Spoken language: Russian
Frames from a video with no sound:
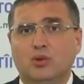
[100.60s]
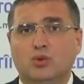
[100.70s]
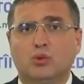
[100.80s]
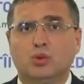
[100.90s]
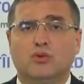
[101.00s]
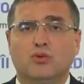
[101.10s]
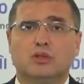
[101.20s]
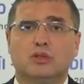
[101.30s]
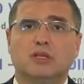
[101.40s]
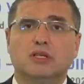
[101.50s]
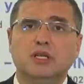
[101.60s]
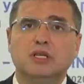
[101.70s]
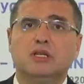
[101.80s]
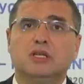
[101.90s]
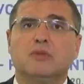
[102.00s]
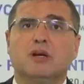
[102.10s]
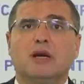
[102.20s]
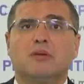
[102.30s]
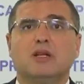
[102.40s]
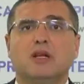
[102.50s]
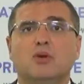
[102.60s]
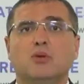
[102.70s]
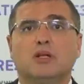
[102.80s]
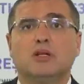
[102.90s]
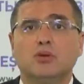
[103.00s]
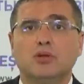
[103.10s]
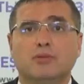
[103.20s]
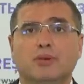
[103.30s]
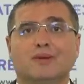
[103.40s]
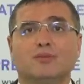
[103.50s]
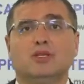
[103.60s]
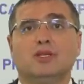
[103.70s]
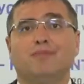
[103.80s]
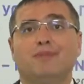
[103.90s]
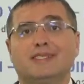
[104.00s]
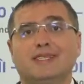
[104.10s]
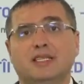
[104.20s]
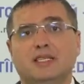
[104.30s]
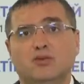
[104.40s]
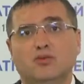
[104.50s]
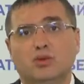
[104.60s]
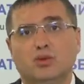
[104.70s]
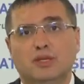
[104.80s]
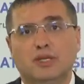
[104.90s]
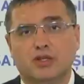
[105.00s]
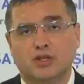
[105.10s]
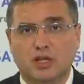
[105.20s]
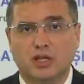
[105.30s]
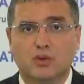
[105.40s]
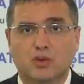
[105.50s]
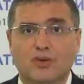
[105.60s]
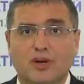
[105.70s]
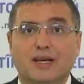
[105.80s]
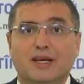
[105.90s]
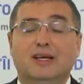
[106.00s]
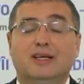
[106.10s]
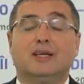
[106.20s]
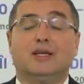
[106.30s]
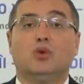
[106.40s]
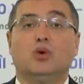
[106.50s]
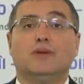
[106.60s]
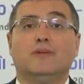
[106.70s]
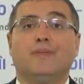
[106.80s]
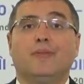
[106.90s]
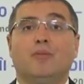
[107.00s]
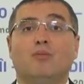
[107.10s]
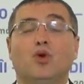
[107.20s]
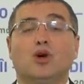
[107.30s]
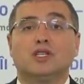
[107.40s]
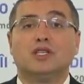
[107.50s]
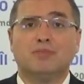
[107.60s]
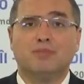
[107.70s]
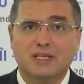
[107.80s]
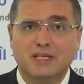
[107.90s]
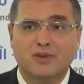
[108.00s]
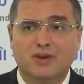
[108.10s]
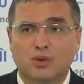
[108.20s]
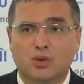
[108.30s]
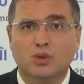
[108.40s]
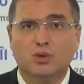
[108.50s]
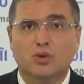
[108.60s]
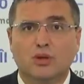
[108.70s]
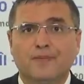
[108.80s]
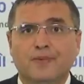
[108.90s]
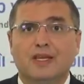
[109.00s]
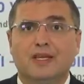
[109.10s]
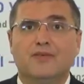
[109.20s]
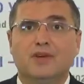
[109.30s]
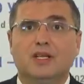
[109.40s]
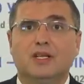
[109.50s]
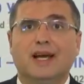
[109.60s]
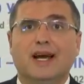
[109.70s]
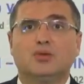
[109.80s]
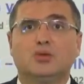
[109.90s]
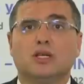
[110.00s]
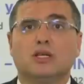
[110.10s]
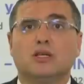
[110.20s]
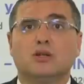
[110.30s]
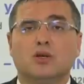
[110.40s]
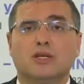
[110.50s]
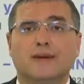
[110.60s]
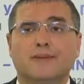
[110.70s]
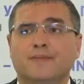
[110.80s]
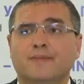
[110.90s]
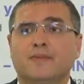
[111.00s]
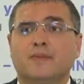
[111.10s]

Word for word: о том, что вот смотрите там, как меня любят люди. Потому что без этих 200 тысяч голосов Дадон может не пройти во второй тур. Я видел реакцию на Дадона